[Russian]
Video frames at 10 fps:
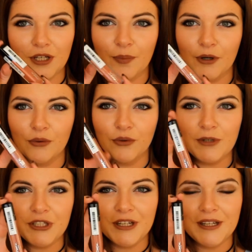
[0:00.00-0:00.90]

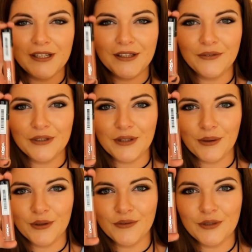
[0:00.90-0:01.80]
покупочка это вот
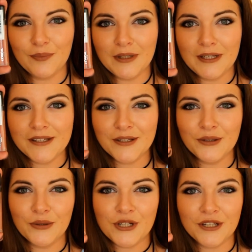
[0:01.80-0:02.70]
такой вот блеск,
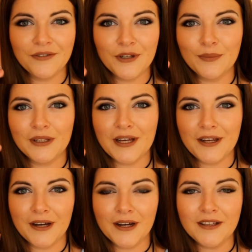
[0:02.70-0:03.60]
тоже от фирмы
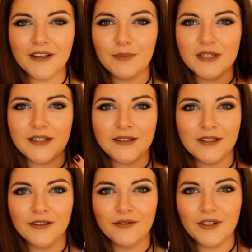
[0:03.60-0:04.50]
L'Oreal. Я в
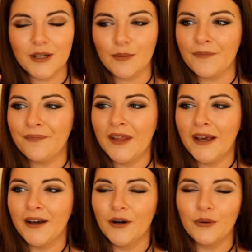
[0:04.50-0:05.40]
последнее время
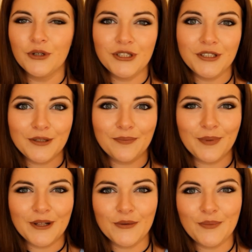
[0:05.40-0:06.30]
очень
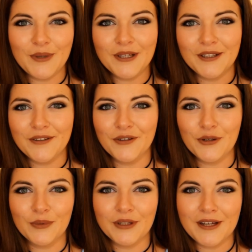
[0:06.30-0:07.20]
полюбила
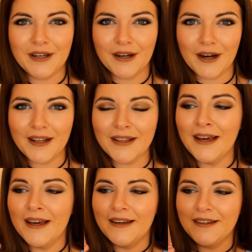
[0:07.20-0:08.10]
фирму L'Oreal
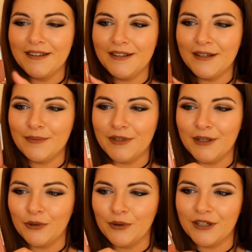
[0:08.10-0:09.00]
и
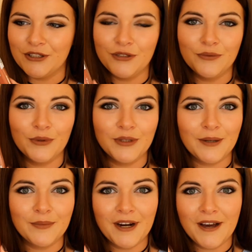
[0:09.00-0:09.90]
мне много чего
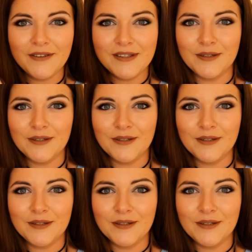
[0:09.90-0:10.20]
там нравится,